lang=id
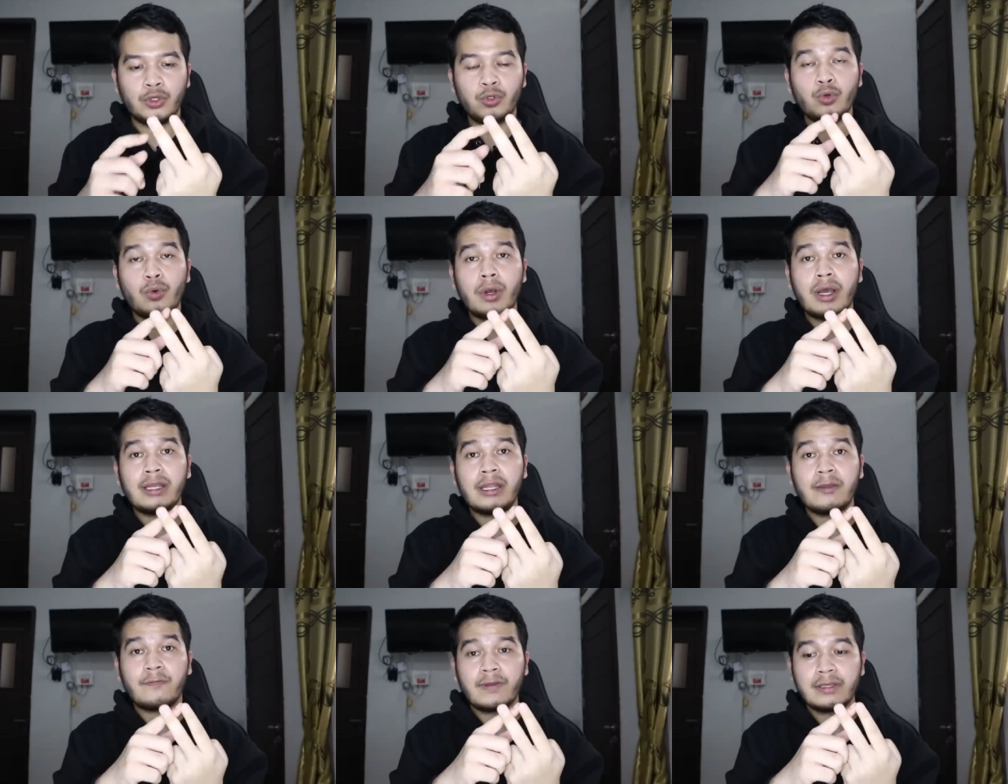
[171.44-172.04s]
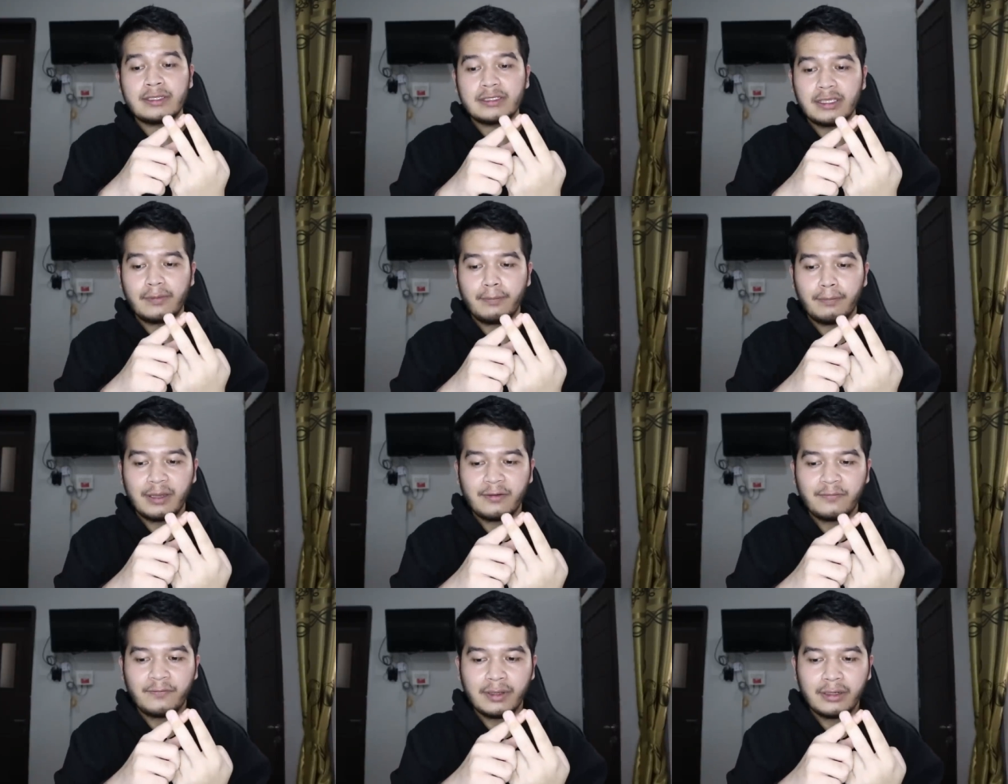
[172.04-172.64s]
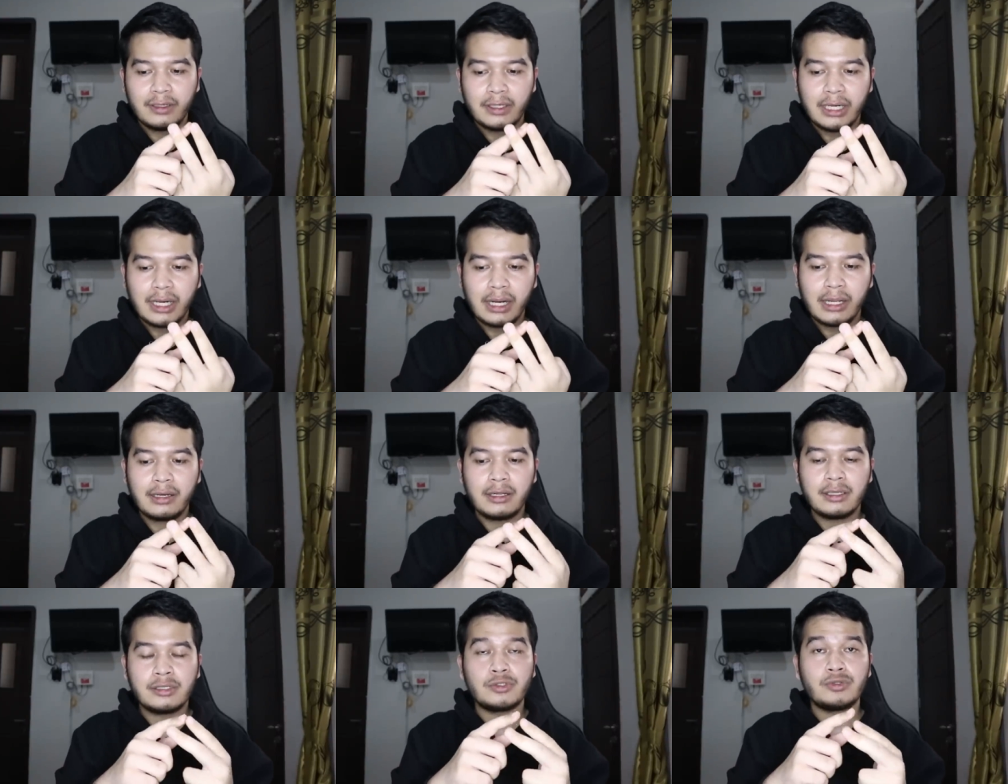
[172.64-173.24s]
dua defensive midfielder
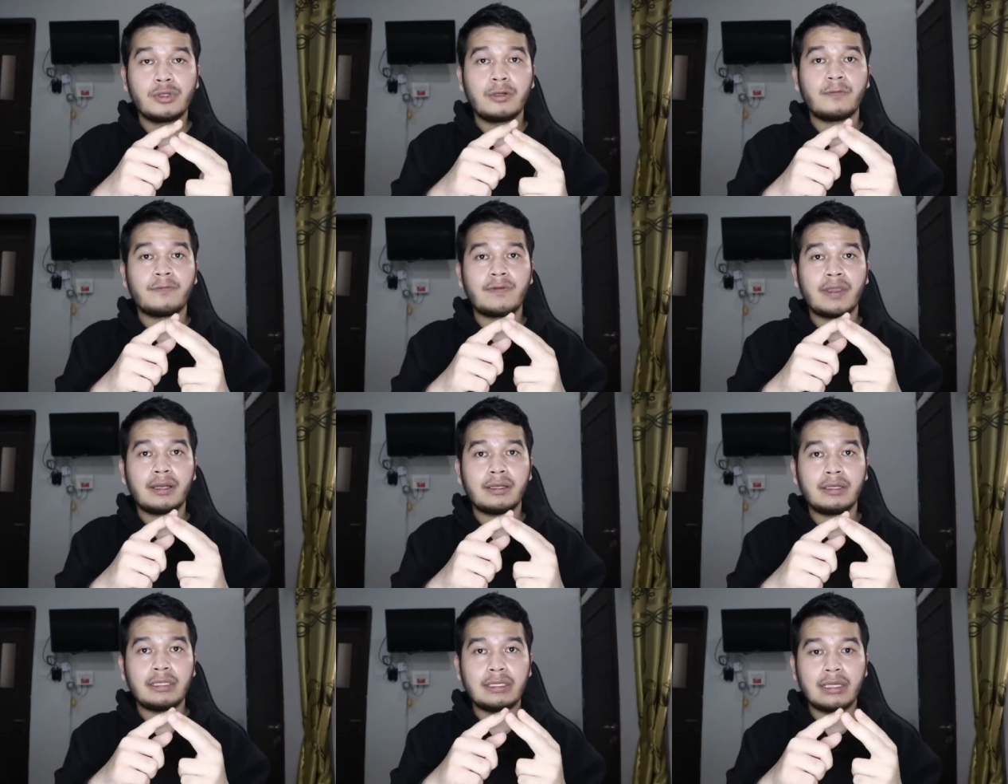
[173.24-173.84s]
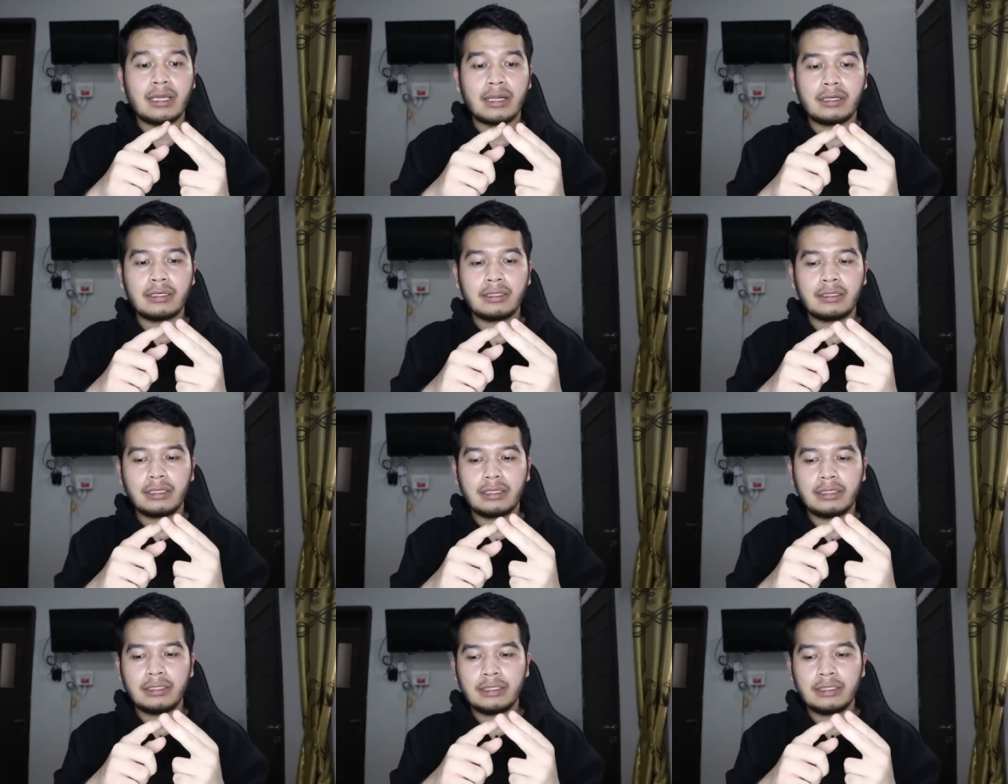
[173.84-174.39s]
ada Julfiandi dan